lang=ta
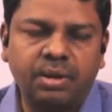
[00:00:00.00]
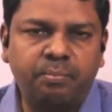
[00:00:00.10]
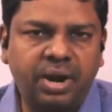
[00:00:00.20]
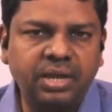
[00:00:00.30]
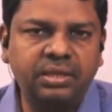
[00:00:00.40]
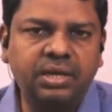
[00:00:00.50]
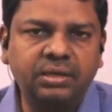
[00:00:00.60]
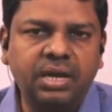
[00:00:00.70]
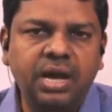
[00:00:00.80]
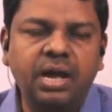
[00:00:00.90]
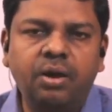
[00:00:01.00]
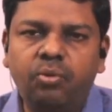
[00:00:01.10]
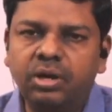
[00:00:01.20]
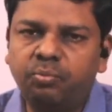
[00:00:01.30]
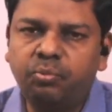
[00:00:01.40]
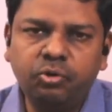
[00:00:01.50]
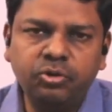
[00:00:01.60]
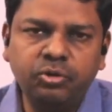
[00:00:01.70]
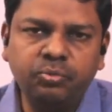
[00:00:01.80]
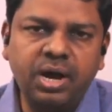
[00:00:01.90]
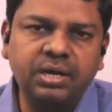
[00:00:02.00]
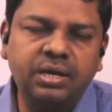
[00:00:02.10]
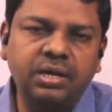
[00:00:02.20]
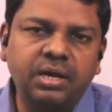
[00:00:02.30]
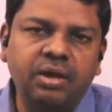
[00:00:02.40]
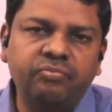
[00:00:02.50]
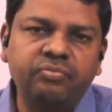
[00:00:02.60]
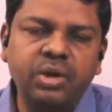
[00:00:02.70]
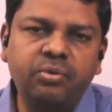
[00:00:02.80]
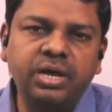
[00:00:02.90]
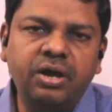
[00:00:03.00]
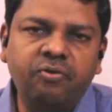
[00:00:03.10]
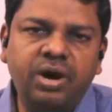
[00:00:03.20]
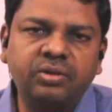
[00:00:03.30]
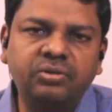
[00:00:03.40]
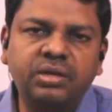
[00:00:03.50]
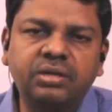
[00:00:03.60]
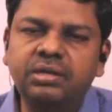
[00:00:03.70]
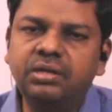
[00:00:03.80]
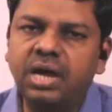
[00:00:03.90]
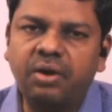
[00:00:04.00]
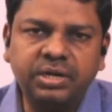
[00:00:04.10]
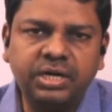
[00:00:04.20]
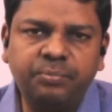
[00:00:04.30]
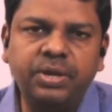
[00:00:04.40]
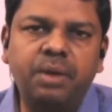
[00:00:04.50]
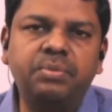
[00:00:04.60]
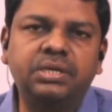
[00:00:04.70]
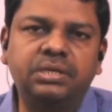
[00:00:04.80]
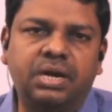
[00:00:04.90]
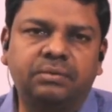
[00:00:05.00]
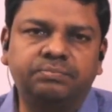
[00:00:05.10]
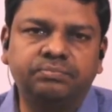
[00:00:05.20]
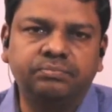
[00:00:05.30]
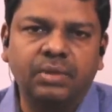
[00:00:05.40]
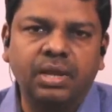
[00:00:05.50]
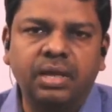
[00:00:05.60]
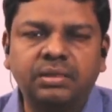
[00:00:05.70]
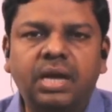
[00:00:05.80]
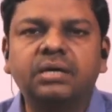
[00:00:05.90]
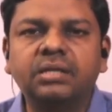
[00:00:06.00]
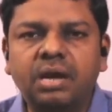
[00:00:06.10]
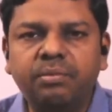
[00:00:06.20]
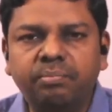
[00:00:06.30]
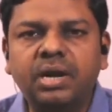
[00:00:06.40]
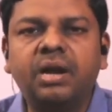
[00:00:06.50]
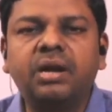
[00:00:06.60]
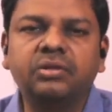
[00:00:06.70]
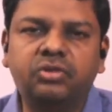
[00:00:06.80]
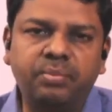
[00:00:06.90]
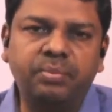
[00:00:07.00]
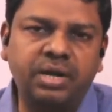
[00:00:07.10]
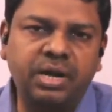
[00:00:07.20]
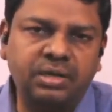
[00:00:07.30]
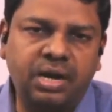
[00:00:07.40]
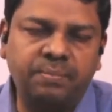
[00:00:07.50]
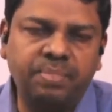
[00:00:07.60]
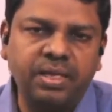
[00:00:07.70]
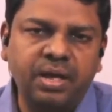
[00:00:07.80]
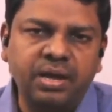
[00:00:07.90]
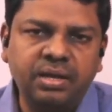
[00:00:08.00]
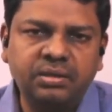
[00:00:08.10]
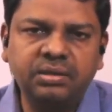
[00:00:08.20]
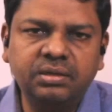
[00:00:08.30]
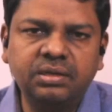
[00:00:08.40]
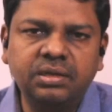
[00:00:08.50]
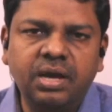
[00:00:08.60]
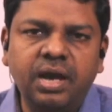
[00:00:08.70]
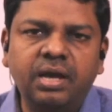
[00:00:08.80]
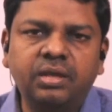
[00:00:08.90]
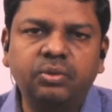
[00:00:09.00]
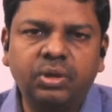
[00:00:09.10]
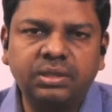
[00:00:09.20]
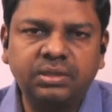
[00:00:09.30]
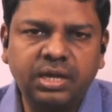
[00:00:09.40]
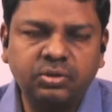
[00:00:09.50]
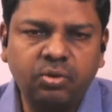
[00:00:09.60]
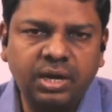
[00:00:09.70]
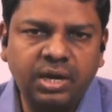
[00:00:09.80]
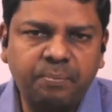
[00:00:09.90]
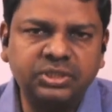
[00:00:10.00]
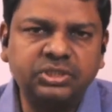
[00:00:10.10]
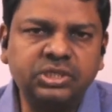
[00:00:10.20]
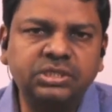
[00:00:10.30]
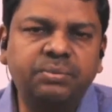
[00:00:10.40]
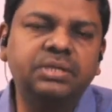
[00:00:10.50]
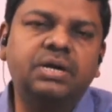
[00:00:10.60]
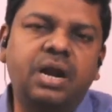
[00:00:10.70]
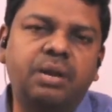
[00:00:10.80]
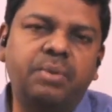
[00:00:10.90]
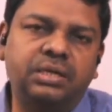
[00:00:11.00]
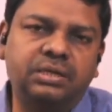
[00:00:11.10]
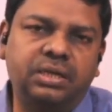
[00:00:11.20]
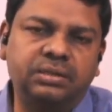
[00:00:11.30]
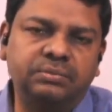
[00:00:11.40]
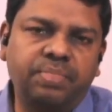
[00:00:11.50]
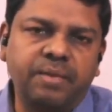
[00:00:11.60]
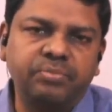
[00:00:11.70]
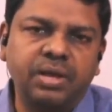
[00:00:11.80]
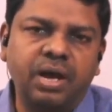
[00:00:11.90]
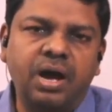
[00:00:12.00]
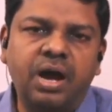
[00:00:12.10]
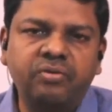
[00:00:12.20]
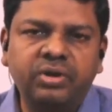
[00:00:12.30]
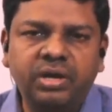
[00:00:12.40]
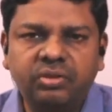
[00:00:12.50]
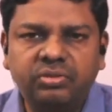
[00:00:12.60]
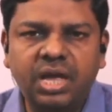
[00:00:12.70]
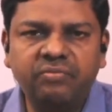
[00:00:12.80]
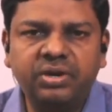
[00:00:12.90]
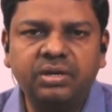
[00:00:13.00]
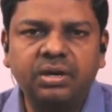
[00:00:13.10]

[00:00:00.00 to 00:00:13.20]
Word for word: மனிதன் உலகம் முழுவதுமாக தேவனுடைய வார்த்தைக்கு அவன் கீழ்ப்படியாமல் இருக்கிறான் தனக்கு தான் நன்றாக தெரியும் என்று எண்ணுகிறான் இது இந்த உலகத்தில் இருக்கக்கூடிய எல்லா பிரச்சனைகளுக்கும் அது காரணமாக இருக்கிறது ஆகவே தேவன்